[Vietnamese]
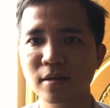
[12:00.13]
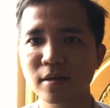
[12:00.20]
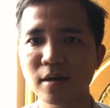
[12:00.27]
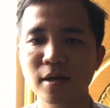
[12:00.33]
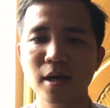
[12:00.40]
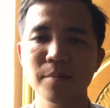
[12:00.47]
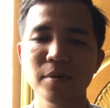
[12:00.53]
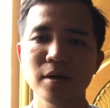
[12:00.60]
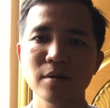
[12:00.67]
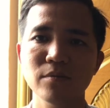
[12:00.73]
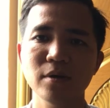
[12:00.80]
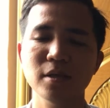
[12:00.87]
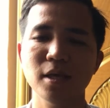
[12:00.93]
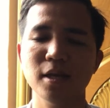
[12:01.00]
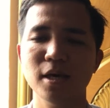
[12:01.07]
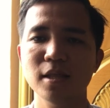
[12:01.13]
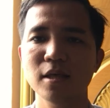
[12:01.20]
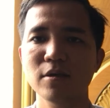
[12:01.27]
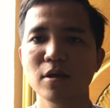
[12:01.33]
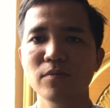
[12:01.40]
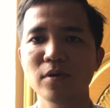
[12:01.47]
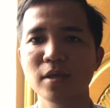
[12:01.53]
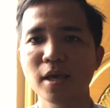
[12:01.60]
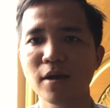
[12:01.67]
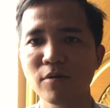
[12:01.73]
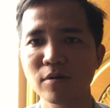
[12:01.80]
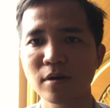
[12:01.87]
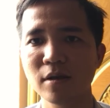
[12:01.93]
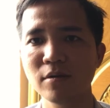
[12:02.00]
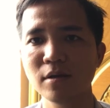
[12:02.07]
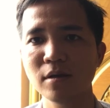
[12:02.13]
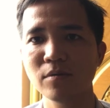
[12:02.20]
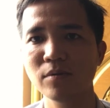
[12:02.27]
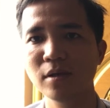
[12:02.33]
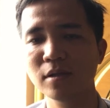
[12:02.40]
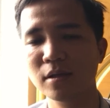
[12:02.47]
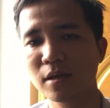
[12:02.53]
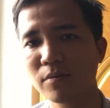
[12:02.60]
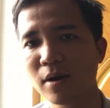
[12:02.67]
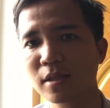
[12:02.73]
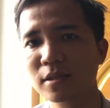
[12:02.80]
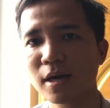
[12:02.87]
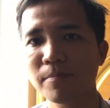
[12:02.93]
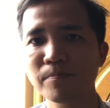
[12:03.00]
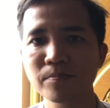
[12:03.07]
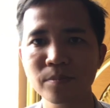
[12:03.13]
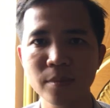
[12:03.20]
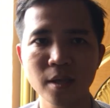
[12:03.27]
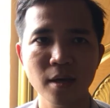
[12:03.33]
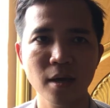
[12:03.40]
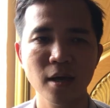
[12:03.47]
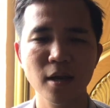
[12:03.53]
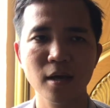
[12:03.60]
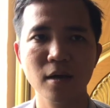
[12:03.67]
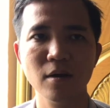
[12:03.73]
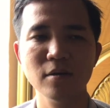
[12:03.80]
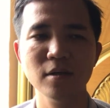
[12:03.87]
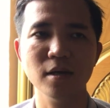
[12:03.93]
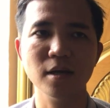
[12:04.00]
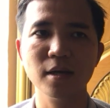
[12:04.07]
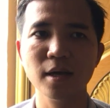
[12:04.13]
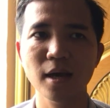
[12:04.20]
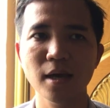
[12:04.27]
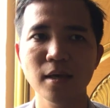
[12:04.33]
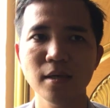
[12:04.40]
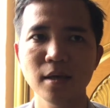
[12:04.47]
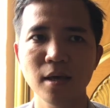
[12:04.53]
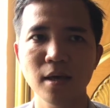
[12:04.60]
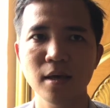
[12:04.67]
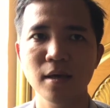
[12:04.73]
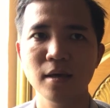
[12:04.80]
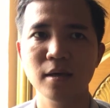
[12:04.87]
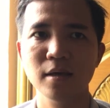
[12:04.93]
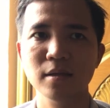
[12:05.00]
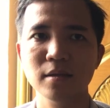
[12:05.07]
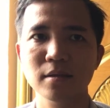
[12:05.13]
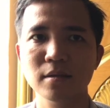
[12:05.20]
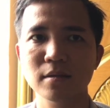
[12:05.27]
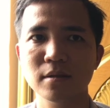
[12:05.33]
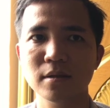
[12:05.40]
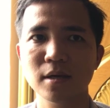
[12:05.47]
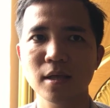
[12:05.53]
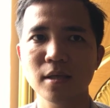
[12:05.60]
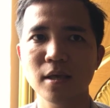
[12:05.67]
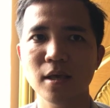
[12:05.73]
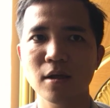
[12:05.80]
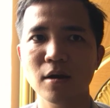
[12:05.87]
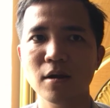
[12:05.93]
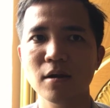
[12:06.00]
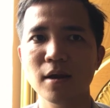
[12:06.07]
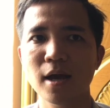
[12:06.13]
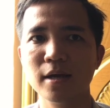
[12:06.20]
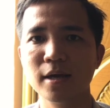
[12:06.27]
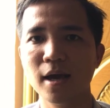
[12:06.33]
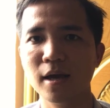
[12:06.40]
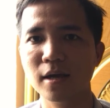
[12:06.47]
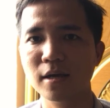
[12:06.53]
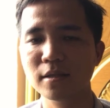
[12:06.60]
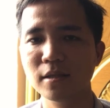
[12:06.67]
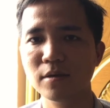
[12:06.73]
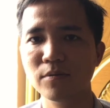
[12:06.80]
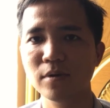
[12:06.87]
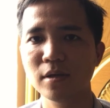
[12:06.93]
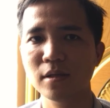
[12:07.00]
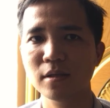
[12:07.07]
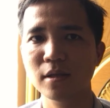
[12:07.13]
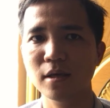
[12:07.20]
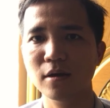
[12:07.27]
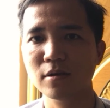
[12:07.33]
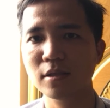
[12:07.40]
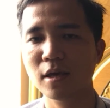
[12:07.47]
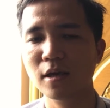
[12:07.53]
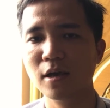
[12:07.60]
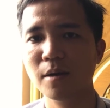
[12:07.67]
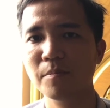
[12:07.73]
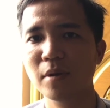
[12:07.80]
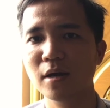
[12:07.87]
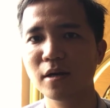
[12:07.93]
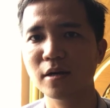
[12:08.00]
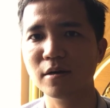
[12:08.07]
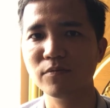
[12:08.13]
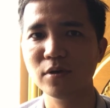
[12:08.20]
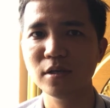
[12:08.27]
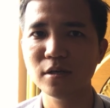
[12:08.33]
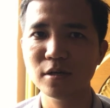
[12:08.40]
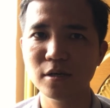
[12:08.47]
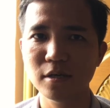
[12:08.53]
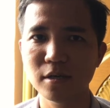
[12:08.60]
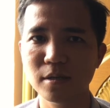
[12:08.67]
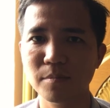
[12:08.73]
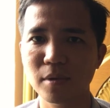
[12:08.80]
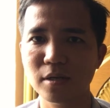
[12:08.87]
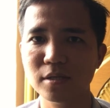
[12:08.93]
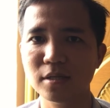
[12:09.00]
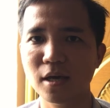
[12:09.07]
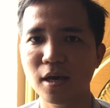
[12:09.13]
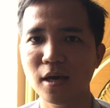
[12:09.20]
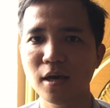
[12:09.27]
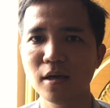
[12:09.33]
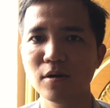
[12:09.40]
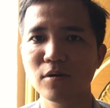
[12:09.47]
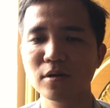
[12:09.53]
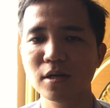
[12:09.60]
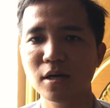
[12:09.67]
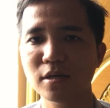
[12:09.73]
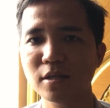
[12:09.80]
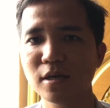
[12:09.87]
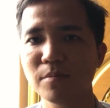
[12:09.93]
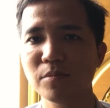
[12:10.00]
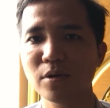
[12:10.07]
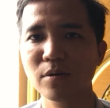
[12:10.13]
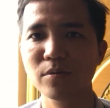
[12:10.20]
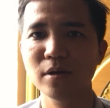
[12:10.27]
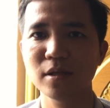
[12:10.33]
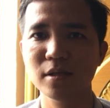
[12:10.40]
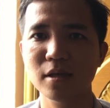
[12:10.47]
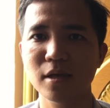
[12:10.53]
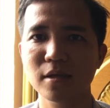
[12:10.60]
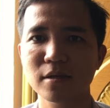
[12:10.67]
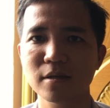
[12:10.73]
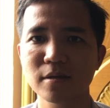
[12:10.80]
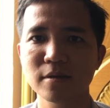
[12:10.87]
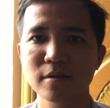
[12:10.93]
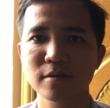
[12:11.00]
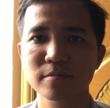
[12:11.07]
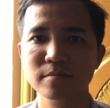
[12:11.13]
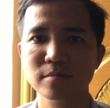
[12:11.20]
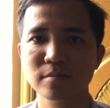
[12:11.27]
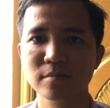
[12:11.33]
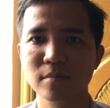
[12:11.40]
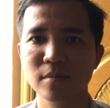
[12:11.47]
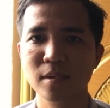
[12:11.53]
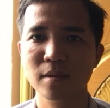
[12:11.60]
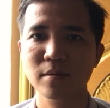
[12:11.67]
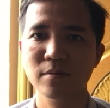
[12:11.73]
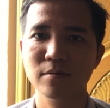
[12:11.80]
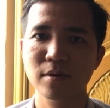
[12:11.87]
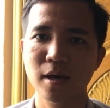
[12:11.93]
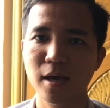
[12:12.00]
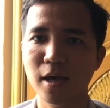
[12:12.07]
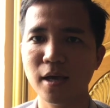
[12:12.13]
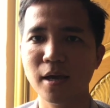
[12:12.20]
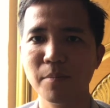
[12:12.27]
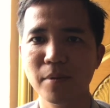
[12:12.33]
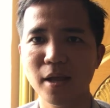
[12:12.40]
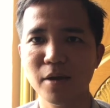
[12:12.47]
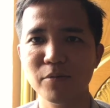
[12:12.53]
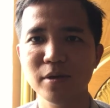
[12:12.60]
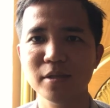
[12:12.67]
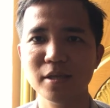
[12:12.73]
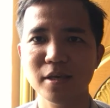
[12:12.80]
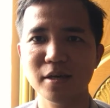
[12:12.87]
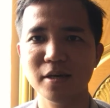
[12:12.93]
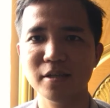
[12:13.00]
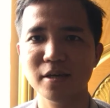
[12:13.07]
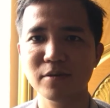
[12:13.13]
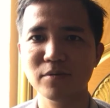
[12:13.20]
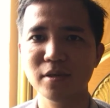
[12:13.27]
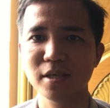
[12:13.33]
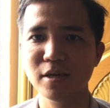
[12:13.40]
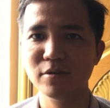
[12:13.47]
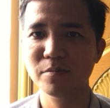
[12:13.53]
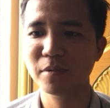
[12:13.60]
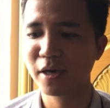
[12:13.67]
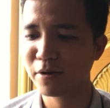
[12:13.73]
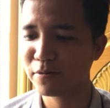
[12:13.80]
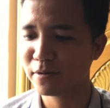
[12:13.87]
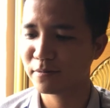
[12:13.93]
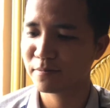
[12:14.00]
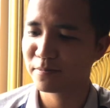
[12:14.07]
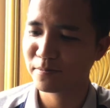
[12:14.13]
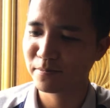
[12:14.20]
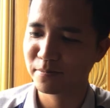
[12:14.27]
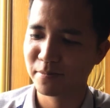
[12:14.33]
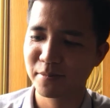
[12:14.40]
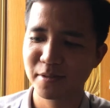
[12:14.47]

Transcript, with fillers: à, cảm ơn quý anh chị đã theo dõi video nếu như quý anh chị quan tâm hay là có những cái cái gì đó nó đang cần thì quý anh chị có thể comment ở phía dưới mình sẽ hỗ trợ thêm cho quý anh chị và hẹn gặp lại quý anh chị ở những video tiếp theo